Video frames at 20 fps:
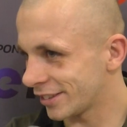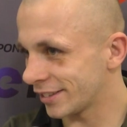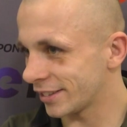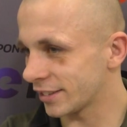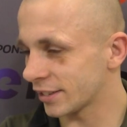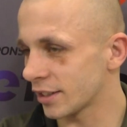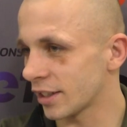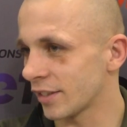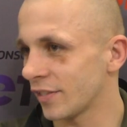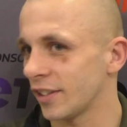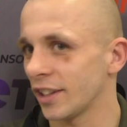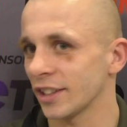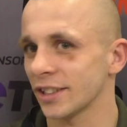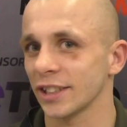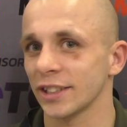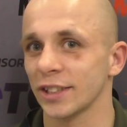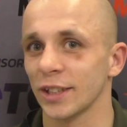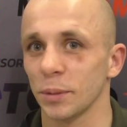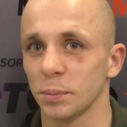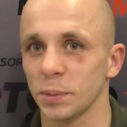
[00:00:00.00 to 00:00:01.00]
Zdrowie na
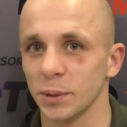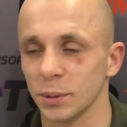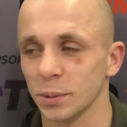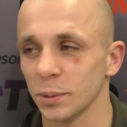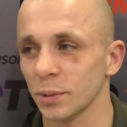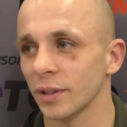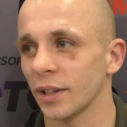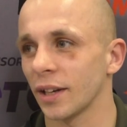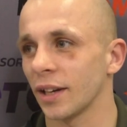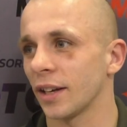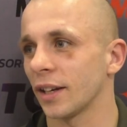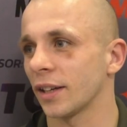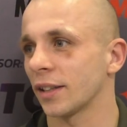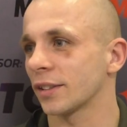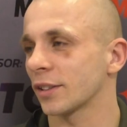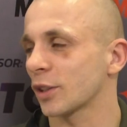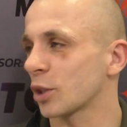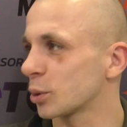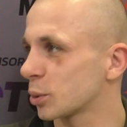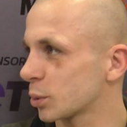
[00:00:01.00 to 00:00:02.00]
szczęście dopisuje,
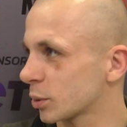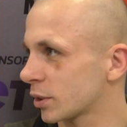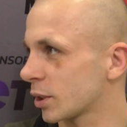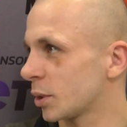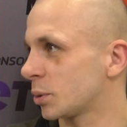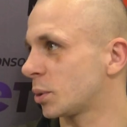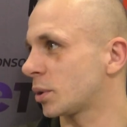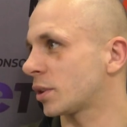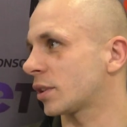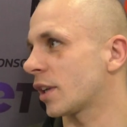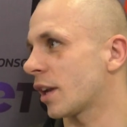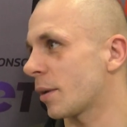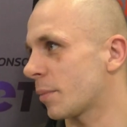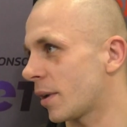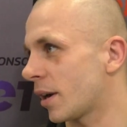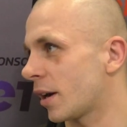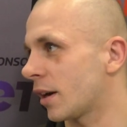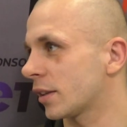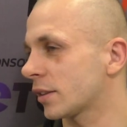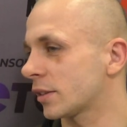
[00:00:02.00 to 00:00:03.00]
kontuzja już nie
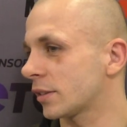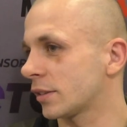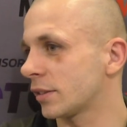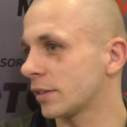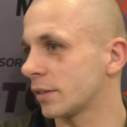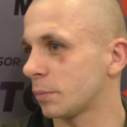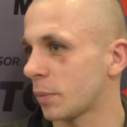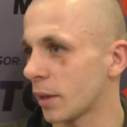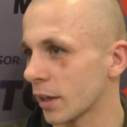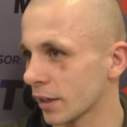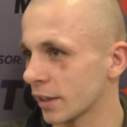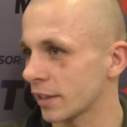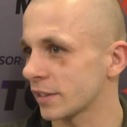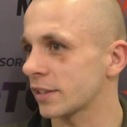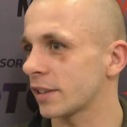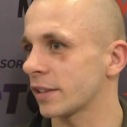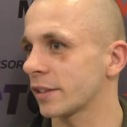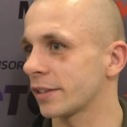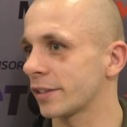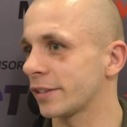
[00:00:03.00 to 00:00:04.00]
ma, bark
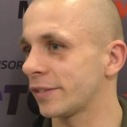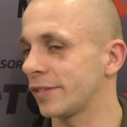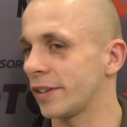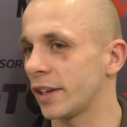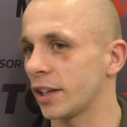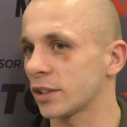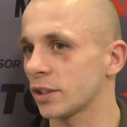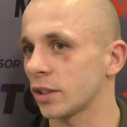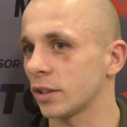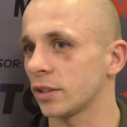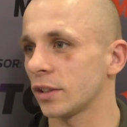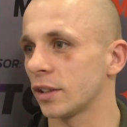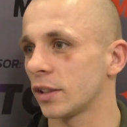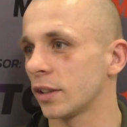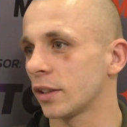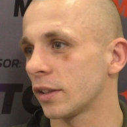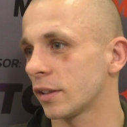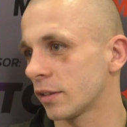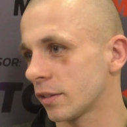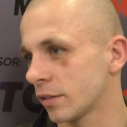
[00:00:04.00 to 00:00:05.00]
jest wyleczony,
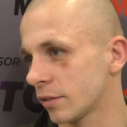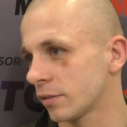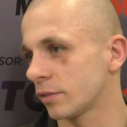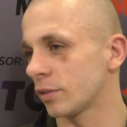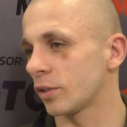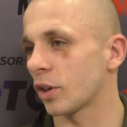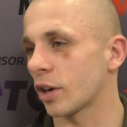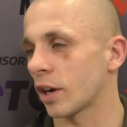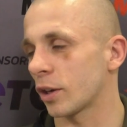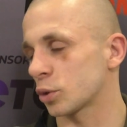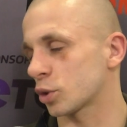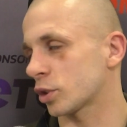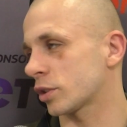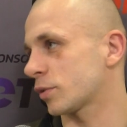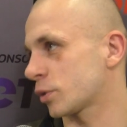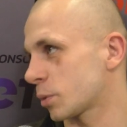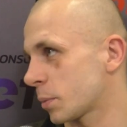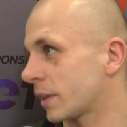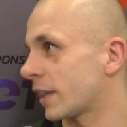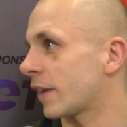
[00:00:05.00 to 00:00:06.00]
noga już w
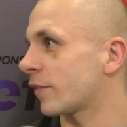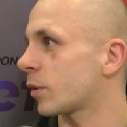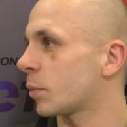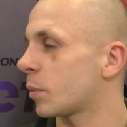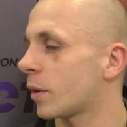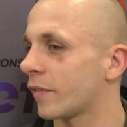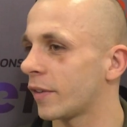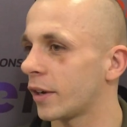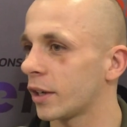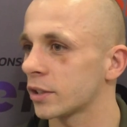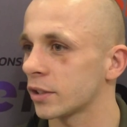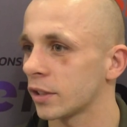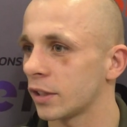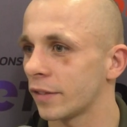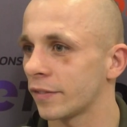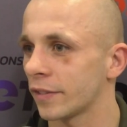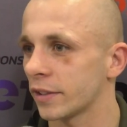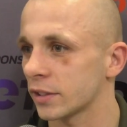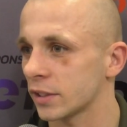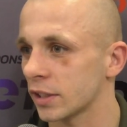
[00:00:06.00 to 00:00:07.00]
sumie dawno była
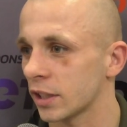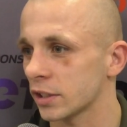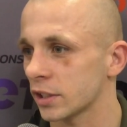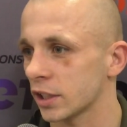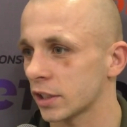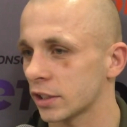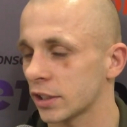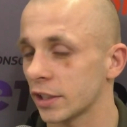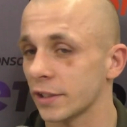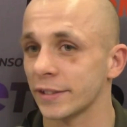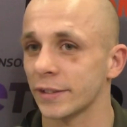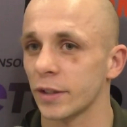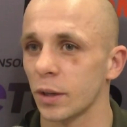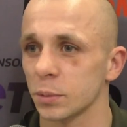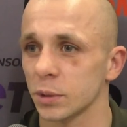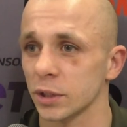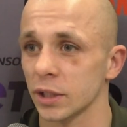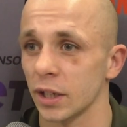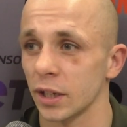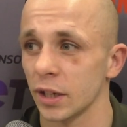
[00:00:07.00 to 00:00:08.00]
wyleczona, więc na szczęście jest
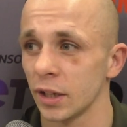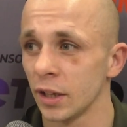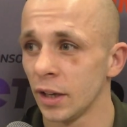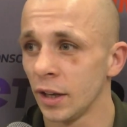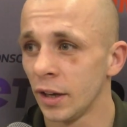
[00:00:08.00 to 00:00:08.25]
dobrze.